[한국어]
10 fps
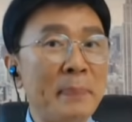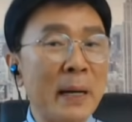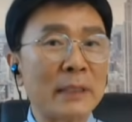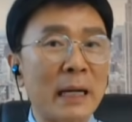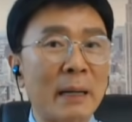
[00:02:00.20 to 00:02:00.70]

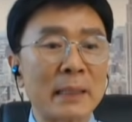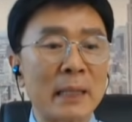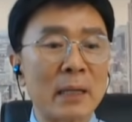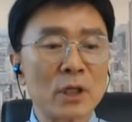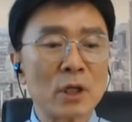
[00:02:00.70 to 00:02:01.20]
파동이 남아
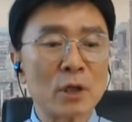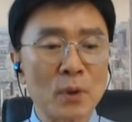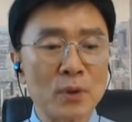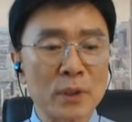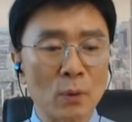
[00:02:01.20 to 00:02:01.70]
있다는 것이 첫
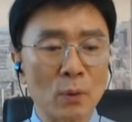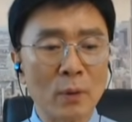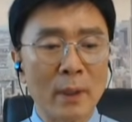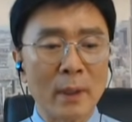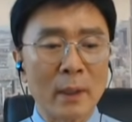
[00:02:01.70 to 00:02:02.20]

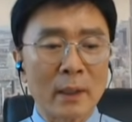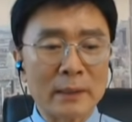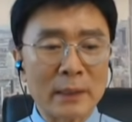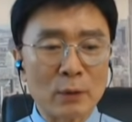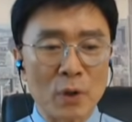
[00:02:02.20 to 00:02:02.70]
번째고
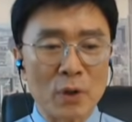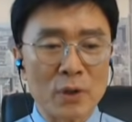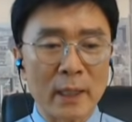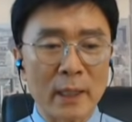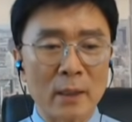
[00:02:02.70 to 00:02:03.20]
그다음 두
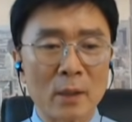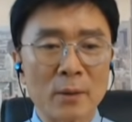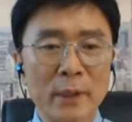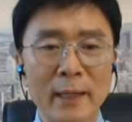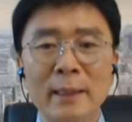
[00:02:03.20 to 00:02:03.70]
번째
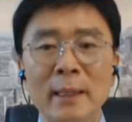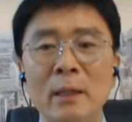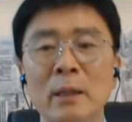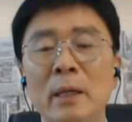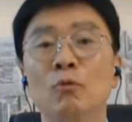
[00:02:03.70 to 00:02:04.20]
여러분께
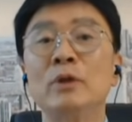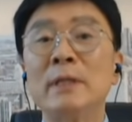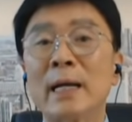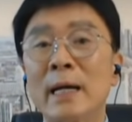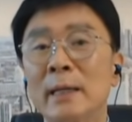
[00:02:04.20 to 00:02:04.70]

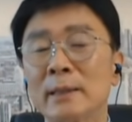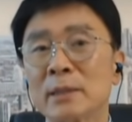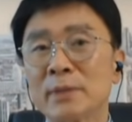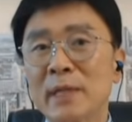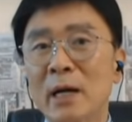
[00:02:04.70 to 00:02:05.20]
우리나라
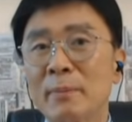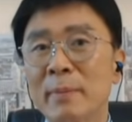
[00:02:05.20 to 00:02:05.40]
지금 시장을